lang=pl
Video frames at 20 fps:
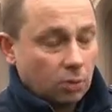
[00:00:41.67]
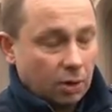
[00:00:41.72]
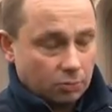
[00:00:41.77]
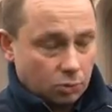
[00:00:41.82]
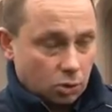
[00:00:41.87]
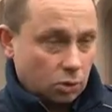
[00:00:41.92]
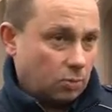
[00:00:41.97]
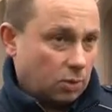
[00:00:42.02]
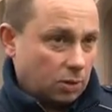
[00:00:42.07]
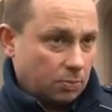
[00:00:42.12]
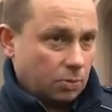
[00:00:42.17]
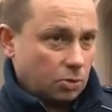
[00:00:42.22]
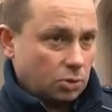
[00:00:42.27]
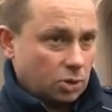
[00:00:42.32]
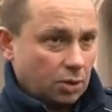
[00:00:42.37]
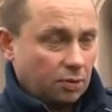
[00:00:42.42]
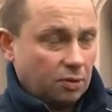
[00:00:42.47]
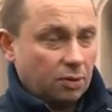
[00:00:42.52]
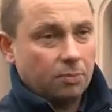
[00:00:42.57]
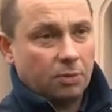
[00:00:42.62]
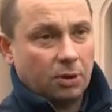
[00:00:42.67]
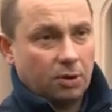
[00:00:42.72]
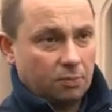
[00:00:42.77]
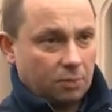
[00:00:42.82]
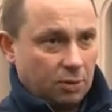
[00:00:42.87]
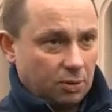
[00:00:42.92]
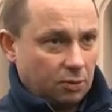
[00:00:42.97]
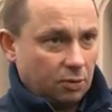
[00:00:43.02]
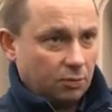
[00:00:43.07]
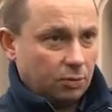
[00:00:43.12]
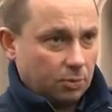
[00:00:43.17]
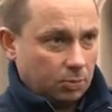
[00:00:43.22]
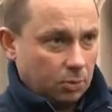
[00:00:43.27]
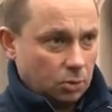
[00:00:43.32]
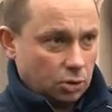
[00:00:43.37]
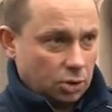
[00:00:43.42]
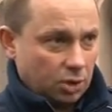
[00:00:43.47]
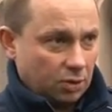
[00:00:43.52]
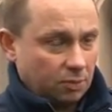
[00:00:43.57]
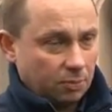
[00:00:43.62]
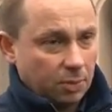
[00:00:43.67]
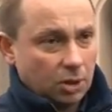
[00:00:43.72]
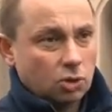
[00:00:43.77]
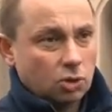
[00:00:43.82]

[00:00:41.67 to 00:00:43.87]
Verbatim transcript: na przykład podczas imprez masowych, podczas